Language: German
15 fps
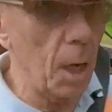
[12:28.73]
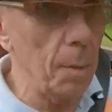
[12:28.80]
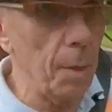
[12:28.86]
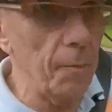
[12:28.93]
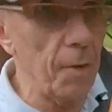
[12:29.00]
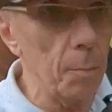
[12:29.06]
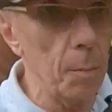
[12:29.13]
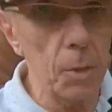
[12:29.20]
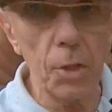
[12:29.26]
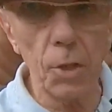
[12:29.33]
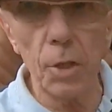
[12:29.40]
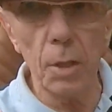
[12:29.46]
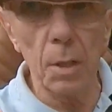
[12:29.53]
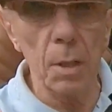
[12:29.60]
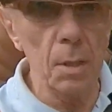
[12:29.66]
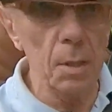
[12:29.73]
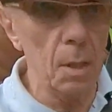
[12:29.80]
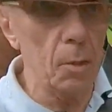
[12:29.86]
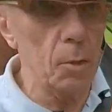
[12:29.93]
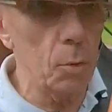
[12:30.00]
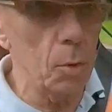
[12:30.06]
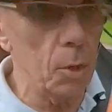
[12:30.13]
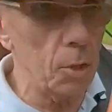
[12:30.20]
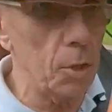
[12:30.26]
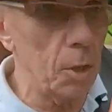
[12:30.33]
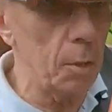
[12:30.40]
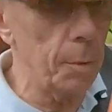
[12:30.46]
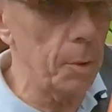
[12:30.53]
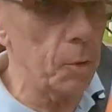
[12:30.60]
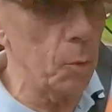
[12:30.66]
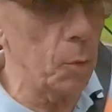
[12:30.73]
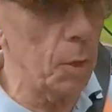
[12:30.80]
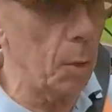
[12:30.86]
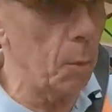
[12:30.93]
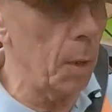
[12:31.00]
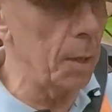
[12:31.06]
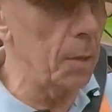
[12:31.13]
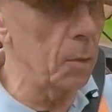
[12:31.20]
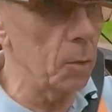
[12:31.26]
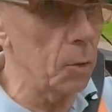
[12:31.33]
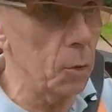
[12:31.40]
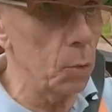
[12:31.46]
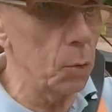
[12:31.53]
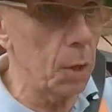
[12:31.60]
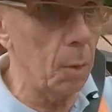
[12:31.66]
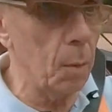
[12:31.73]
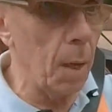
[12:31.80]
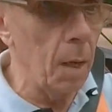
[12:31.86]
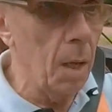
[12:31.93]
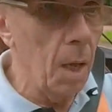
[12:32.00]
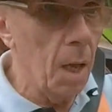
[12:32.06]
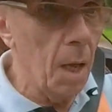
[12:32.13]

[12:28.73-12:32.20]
aber wir möchten Ihnen natürlich, liebe Zuschauerinnen und Zuschauer,